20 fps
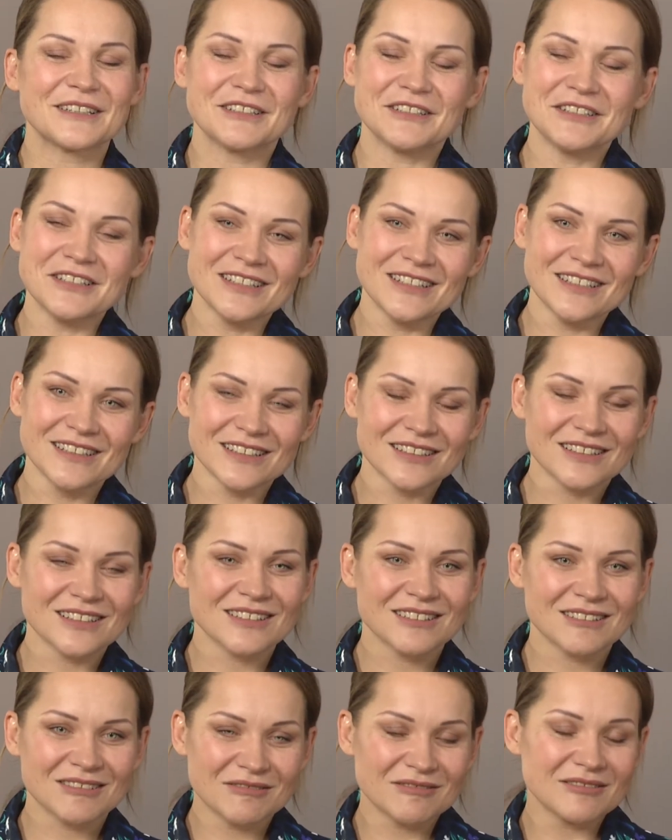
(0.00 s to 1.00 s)
i
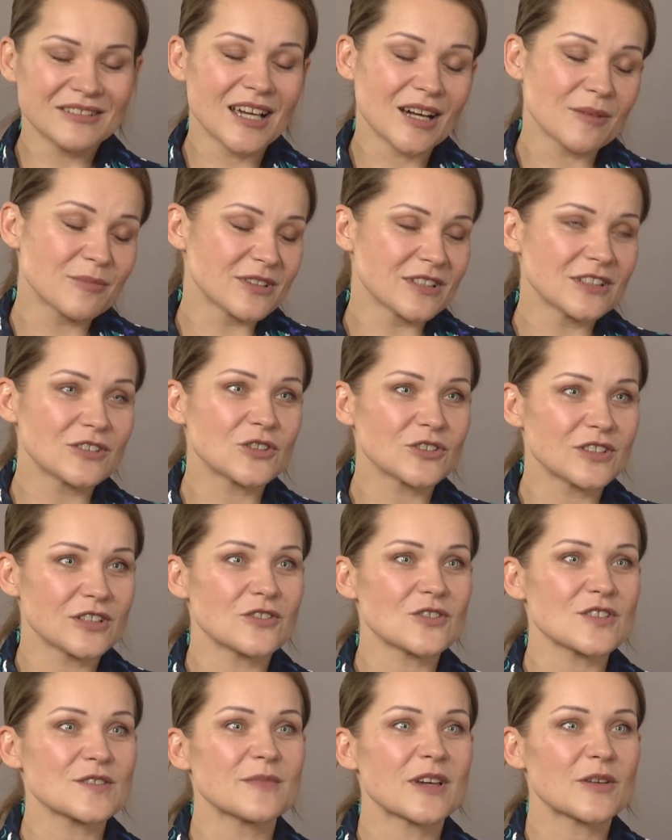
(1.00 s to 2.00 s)
jakby tylko tylko ten
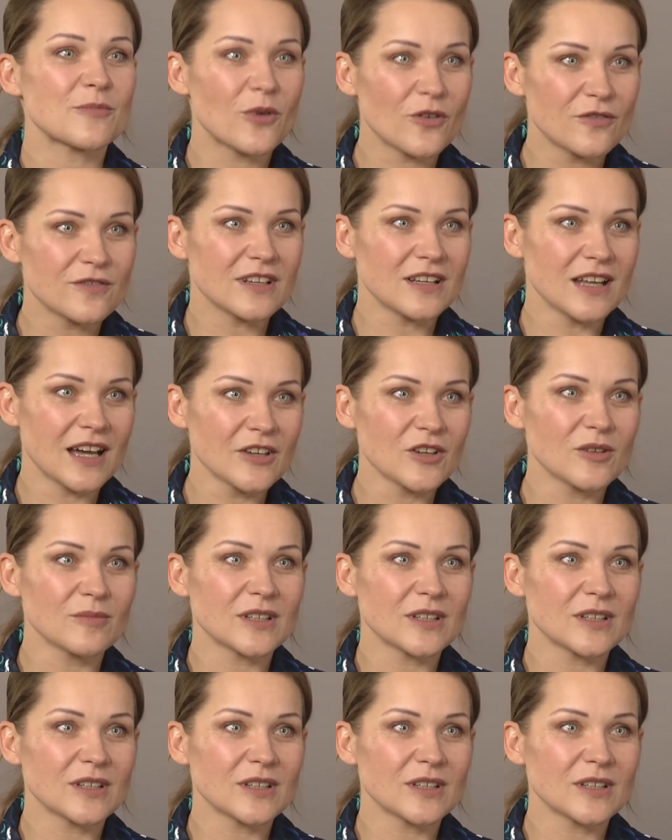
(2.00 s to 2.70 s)
rozmiar powielają,